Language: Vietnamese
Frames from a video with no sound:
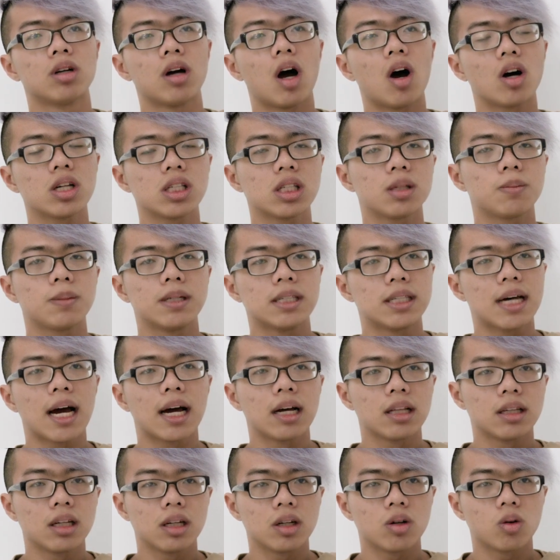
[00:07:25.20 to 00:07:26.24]

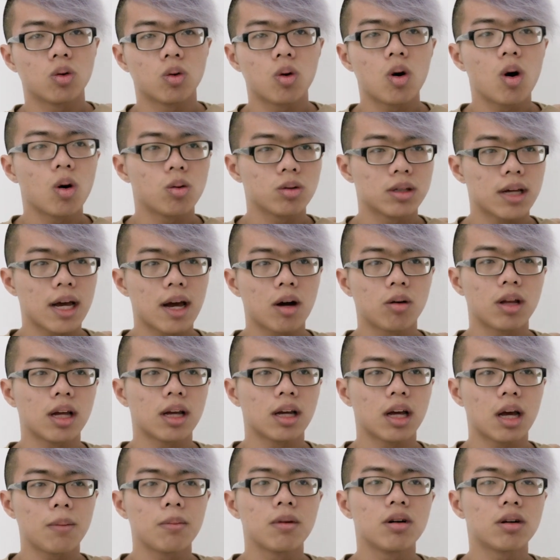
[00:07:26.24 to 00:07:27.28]
hospitality của hotel thì
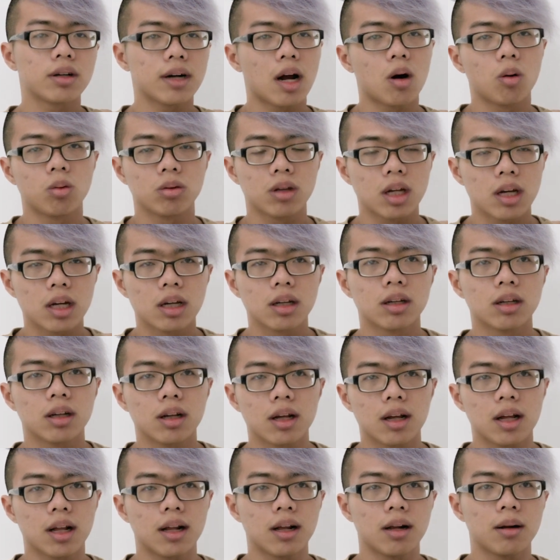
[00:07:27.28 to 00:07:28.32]
cái bước đầu tiên
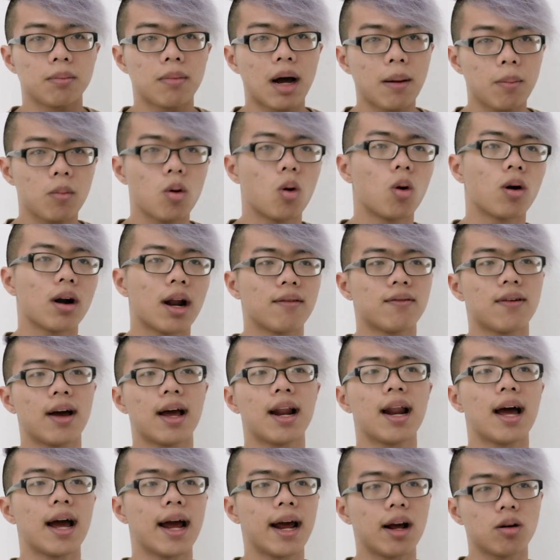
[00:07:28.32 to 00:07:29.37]
bắt buộc là
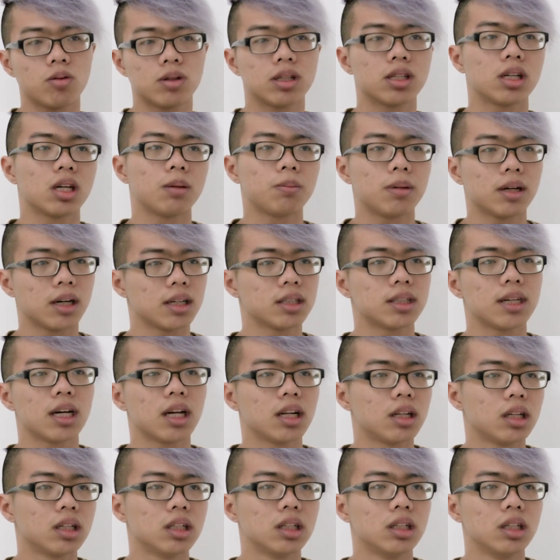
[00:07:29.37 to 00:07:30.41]
phải là housekeeping
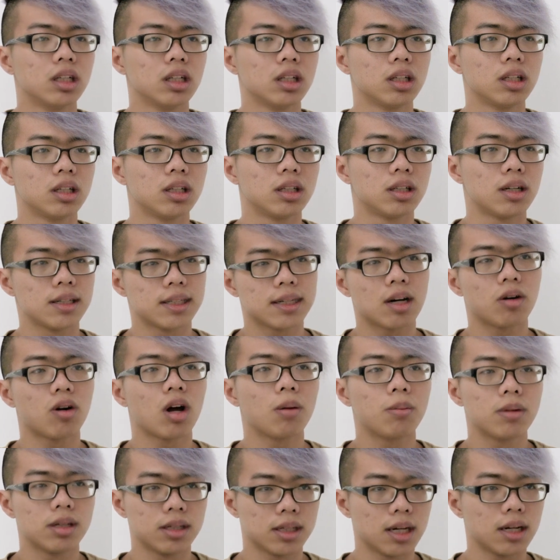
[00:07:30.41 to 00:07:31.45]
attendant. Rồi sau
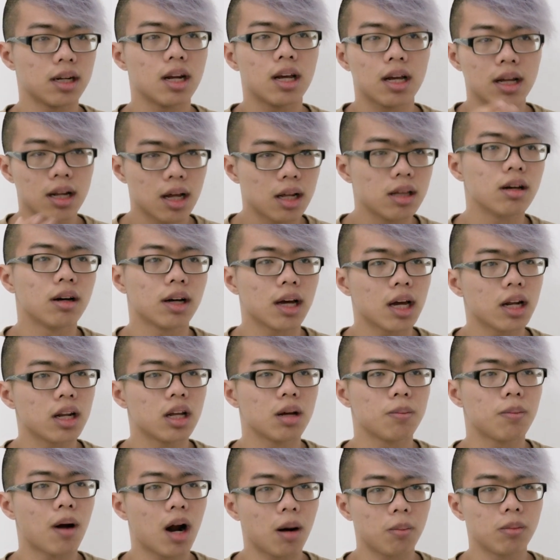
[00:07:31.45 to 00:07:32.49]
đó mình sẽ đi đến những cái
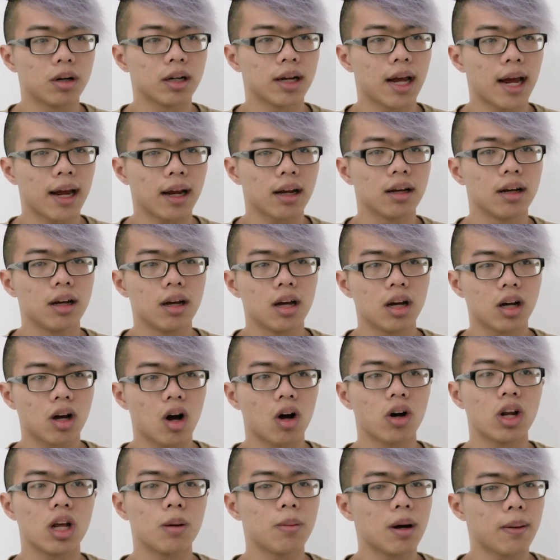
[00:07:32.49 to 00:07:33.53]
department khác.
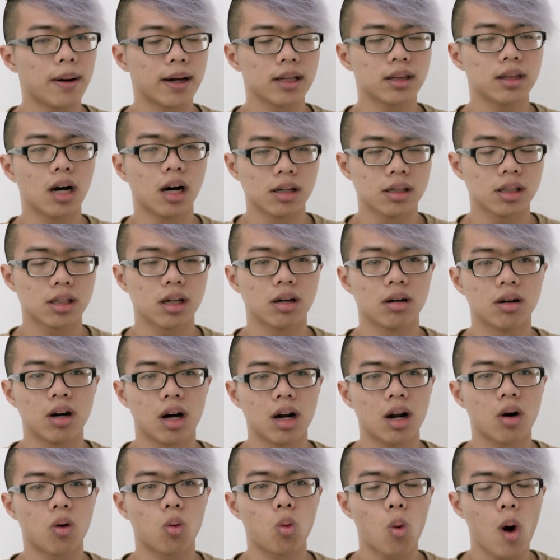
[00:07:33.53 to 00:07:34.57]
Còn nếu mà bạn thực sự
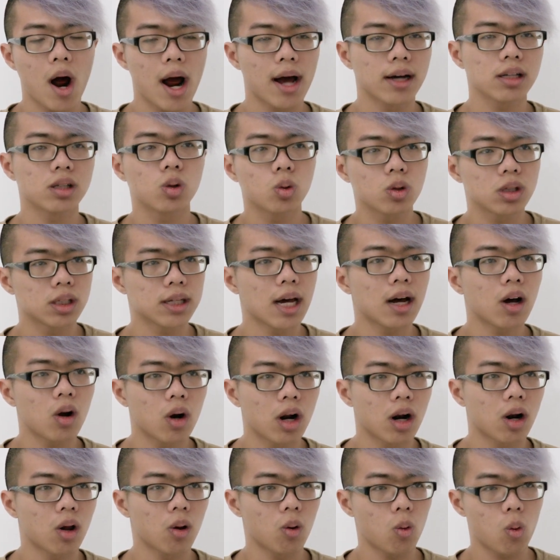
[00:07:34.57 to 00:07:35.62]
gọi là quá xuất sắc
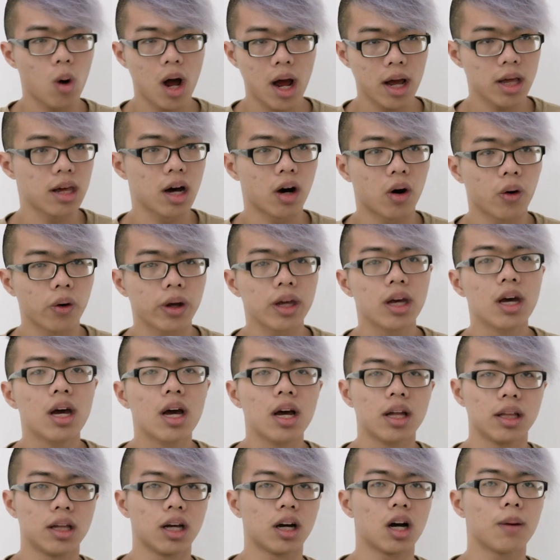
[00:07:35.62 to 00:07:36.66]
hoặc là quá giỏi
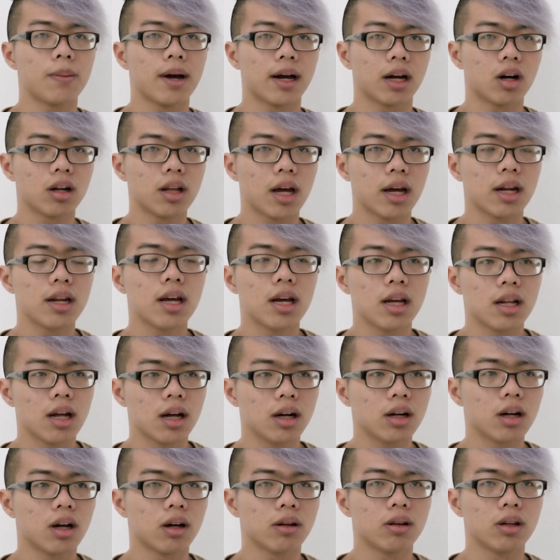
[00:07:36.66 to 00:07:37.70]
thì các bạn có thể đi
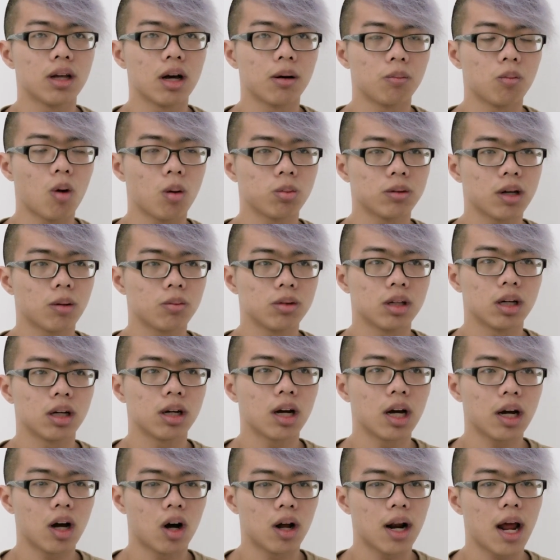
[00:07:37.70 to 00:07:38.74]
đến một trong những
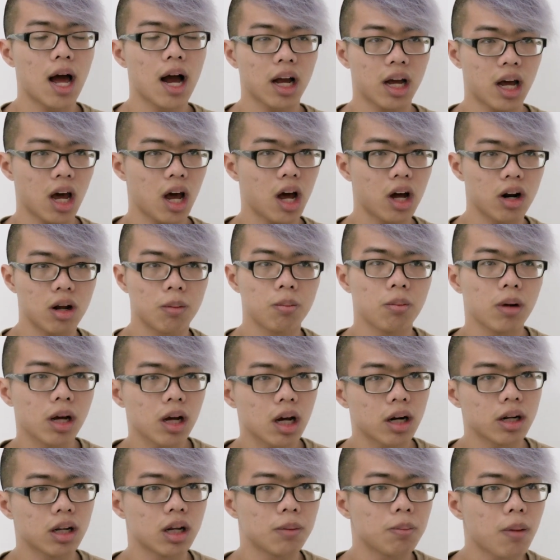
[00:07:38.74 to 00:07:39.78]
cái gọi là academic
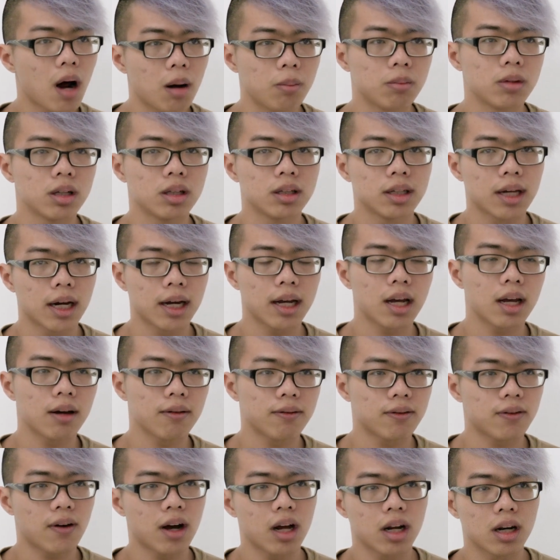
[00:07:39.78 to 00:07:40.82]
department, chẳng như là
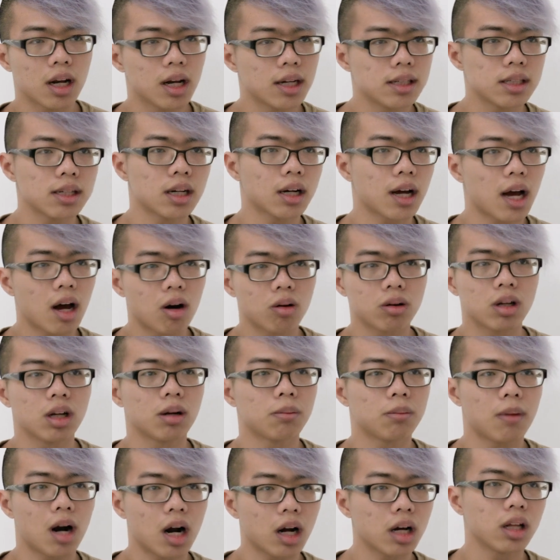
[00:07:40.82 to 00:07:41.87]
finance,
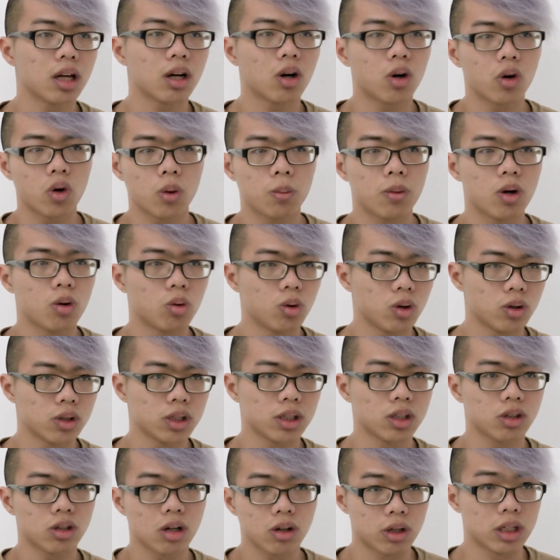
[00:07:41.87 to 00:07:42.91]
accounting, marketing hoặc human
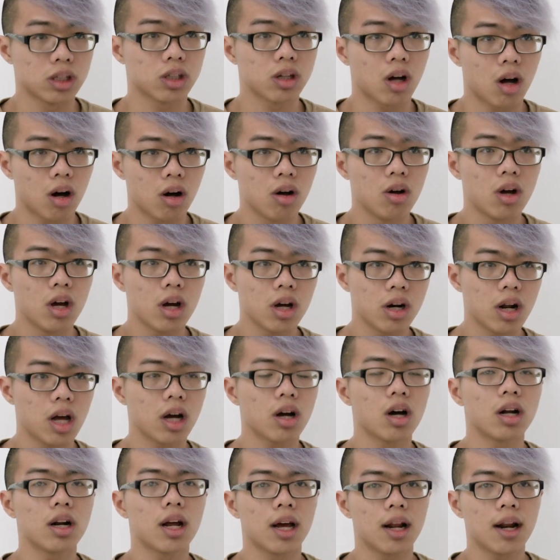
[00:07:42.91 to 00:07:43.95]
resource, để
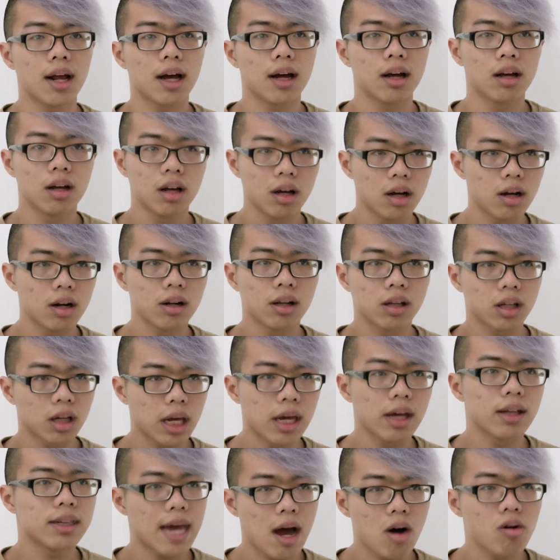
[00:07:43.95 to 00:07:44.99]
có thể là
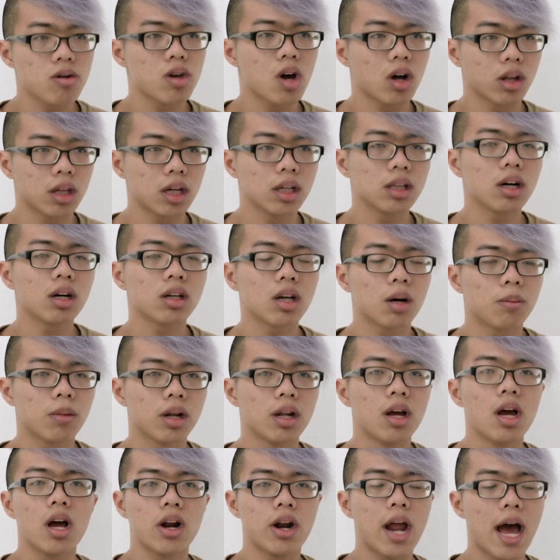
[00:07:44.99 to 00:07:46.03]
trao dồi kiến thức cho mình.
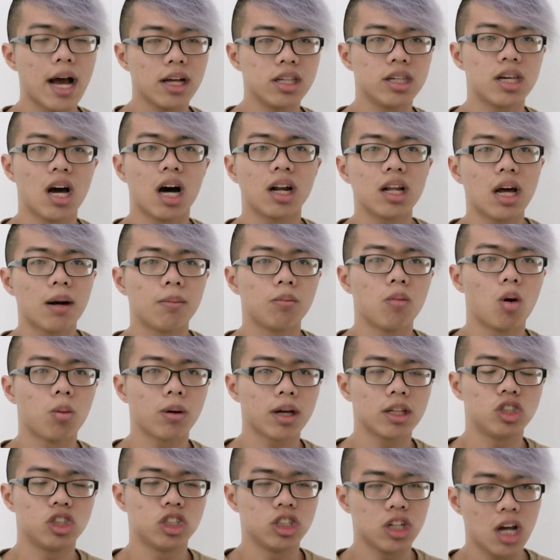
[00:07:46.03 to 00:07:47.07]
Để trở thành một
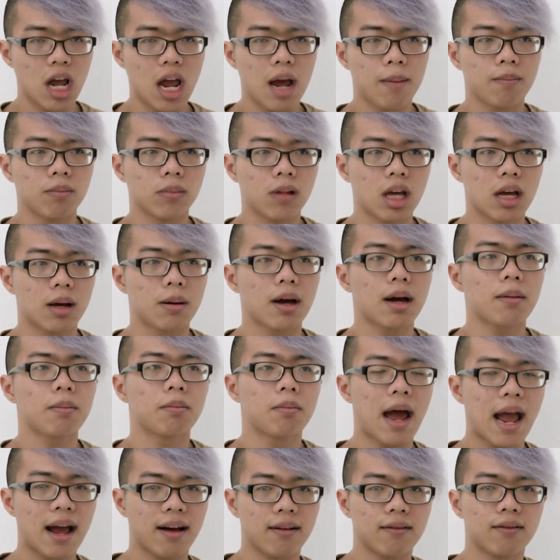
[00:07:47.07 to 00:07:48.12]
cái GM thì các
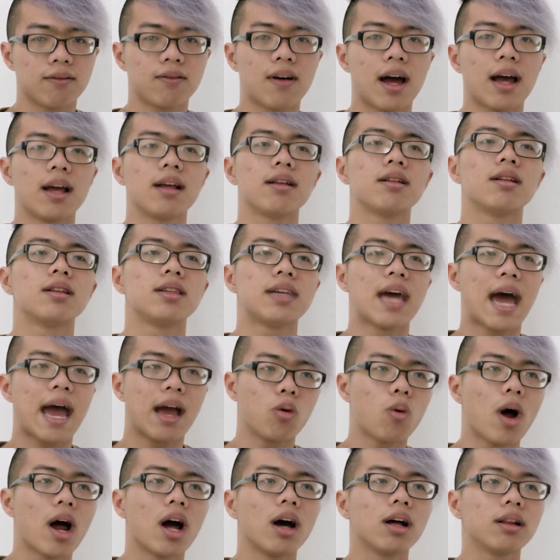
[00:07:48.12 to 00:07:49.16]
bạn phải trải
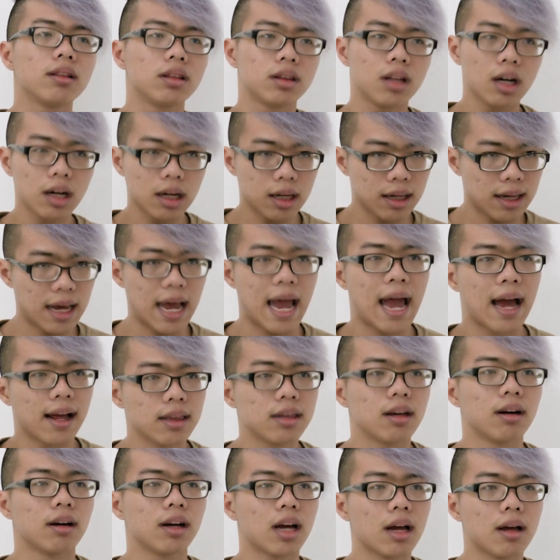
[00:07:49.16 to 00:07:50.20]
qua hết tất cả
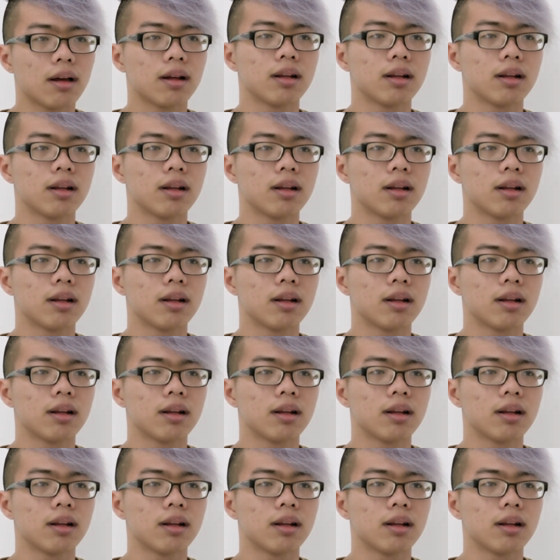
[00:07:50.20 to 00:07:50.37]
những